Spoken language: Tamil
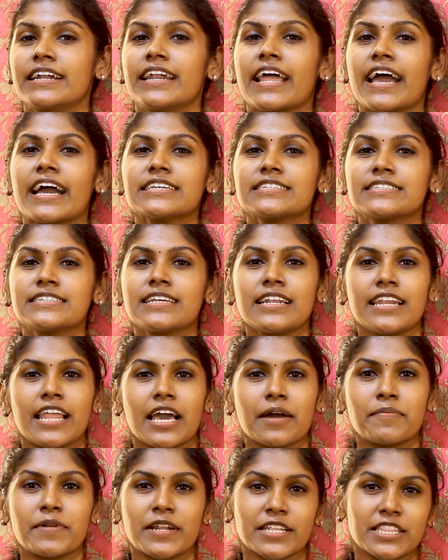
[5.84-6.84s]
நேஷனல்
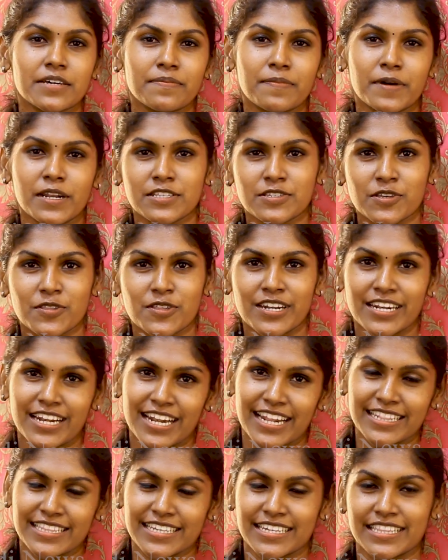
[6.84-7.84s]
லேப் ரத்த பரிசோதனை
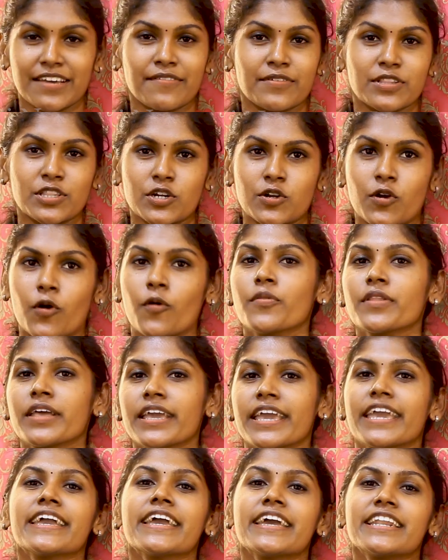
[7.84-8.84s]
நிலையத்துக்கு தான் வந்திருக்கோம்
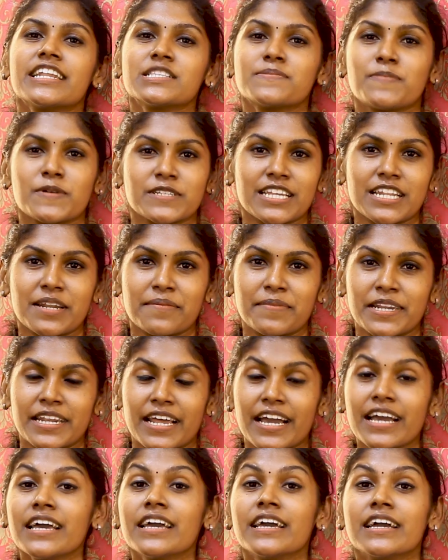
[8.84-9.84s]
இங்கே என்ன ஸ்பெஷல்
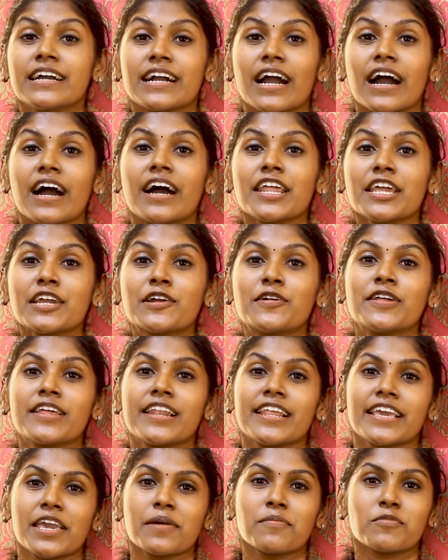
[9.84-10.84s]
அப்படின்னா
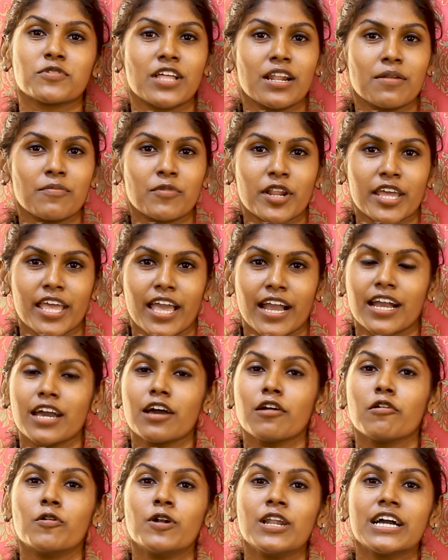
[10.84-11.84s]
காரைக்குடியிலேயே முதல்
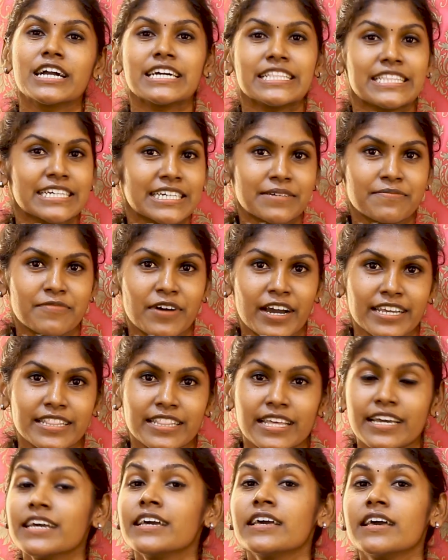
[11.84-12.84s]
முறையாக உலகத்தரம்
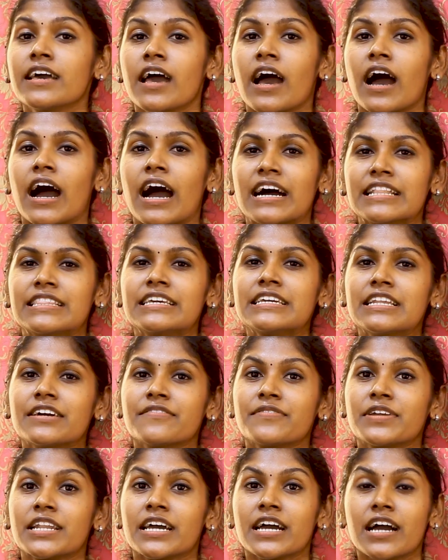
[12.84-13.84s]
வாய்ந்த
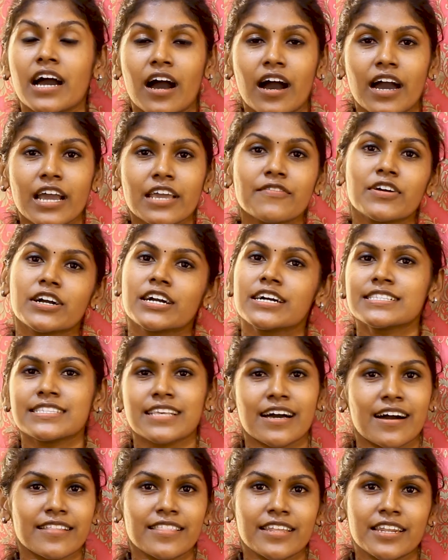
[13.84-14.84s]
அதிநவீன ஆய்வக
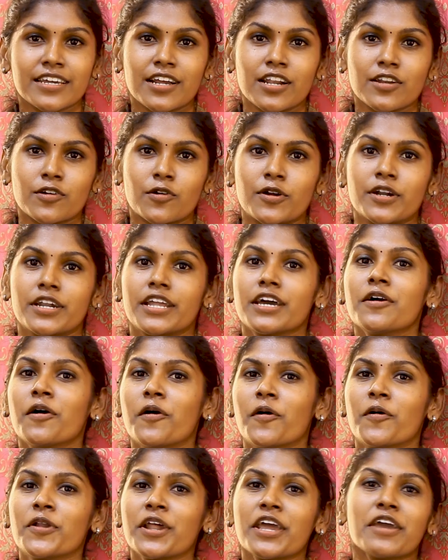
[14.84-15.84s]
சாதனங்கள் கொண்ட
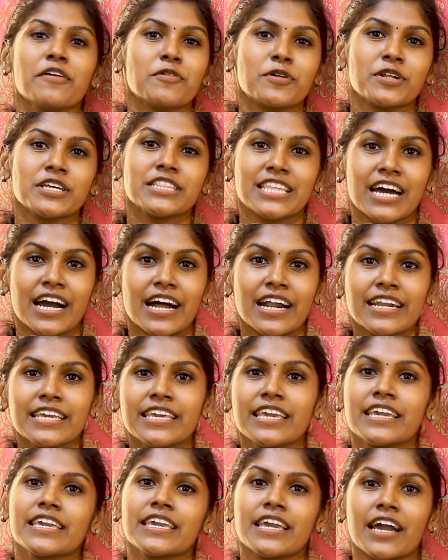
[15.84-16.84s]
ஒரே ஒரு
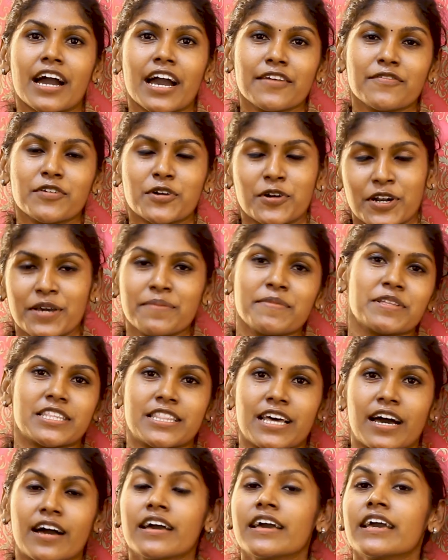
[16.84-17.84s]
தானியங்கி ஆய்வுக்கூடம்
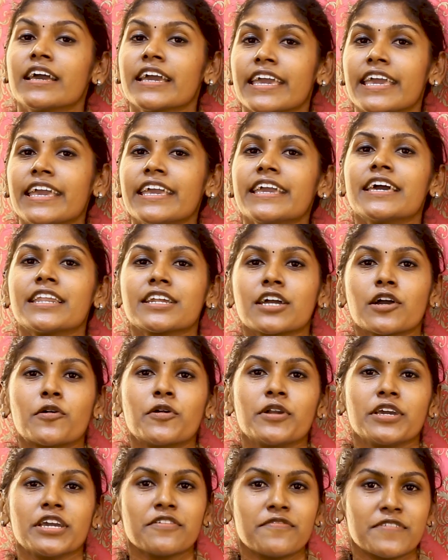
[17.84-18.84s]
இதுதான் இங்கே
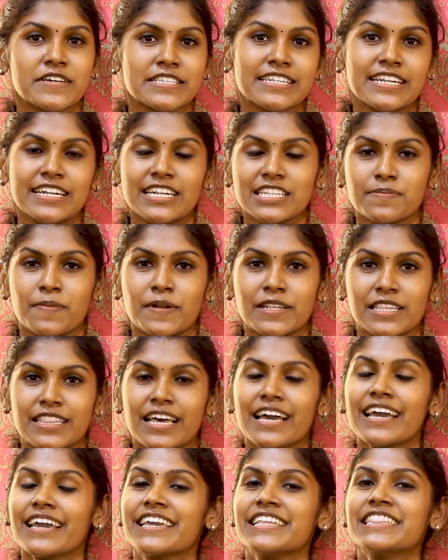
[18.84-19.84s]
இருக்கக்கூடிய ஃபெசிலிட்டிஸ் பற்றி
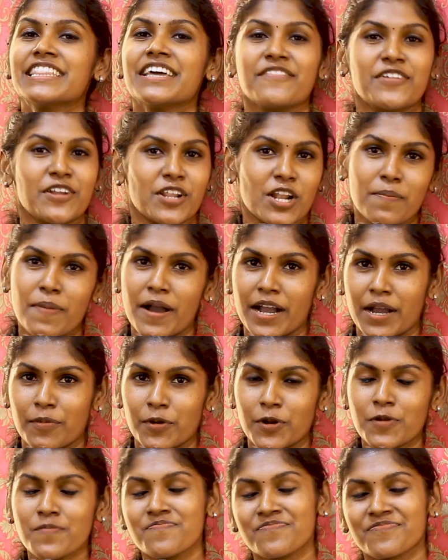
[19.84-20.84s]
தான் இந்த வீடியோவில்
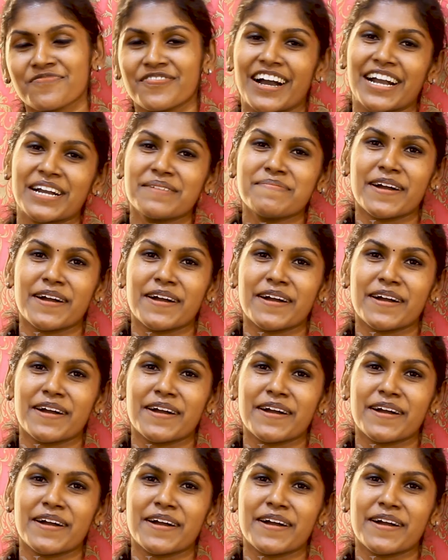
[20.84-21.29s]
பார்க்க போகிறோம் வாங்க